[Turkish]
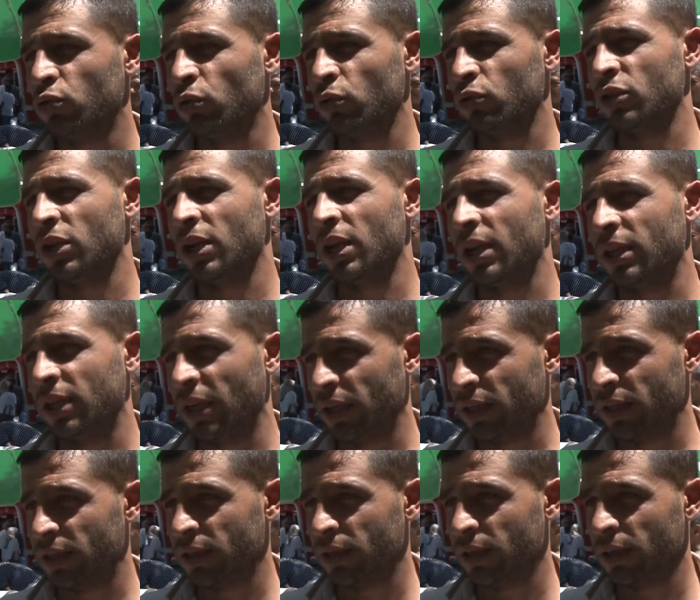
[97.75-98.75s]
Çok
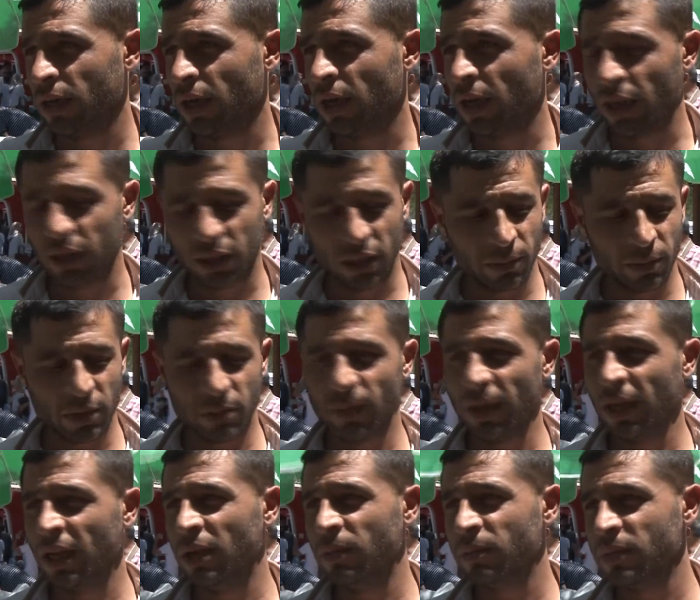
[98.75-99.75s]
zarardayız. Aldığımız
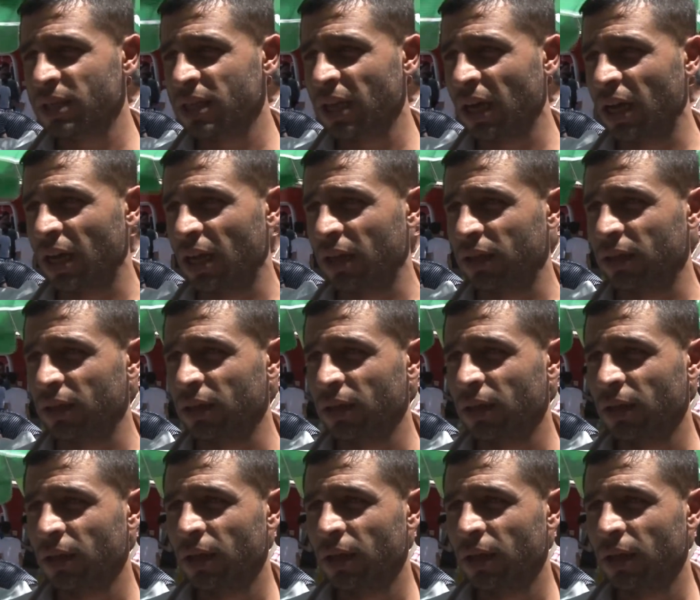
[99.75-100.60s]
mal elimizde kaldı.